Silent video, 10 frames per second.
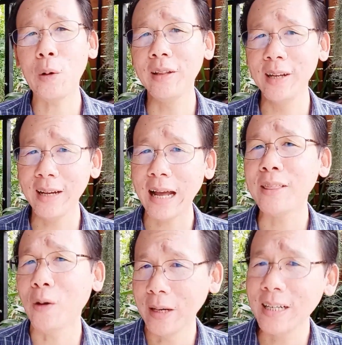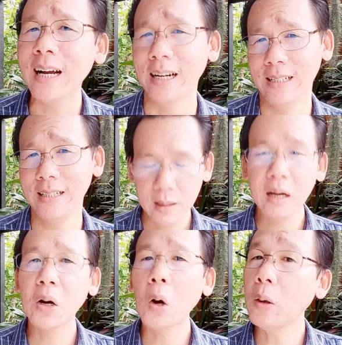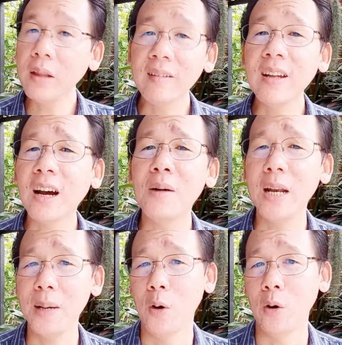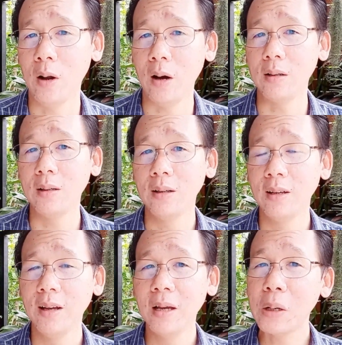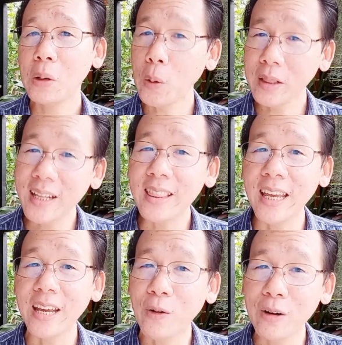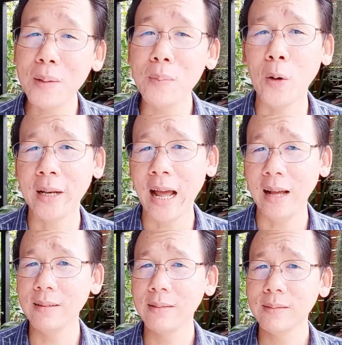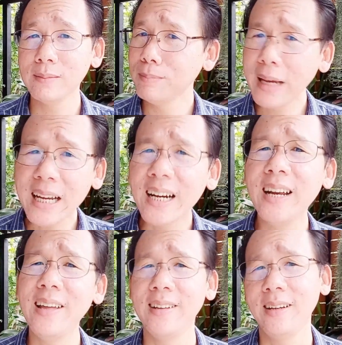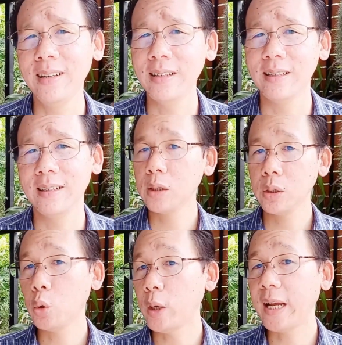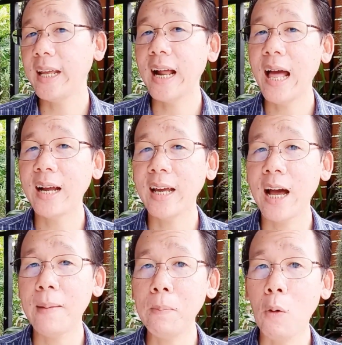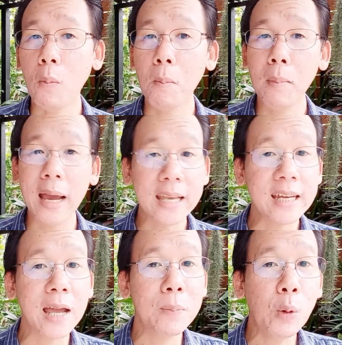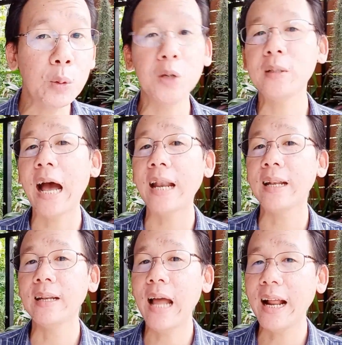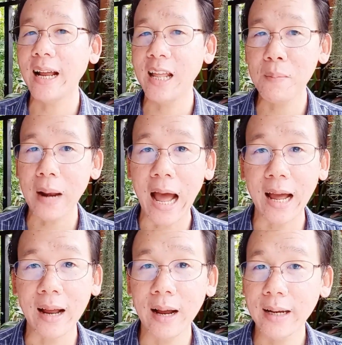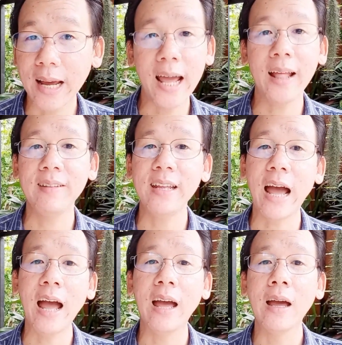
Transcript: ก็ซื้อกันต่อเนื่อง คนที่ซื้อเขาไม่ได้บ่นหรอก คนที่ติ คนที่บ่นน่ะ ไม่เคยได้ซื้อทวนกันอีกครั้งนะครับ ผมไม่ใช่ผู้เชี่ยวชาญด้านการเลี้ยงปลาใดๆทั้งสิ้นนะ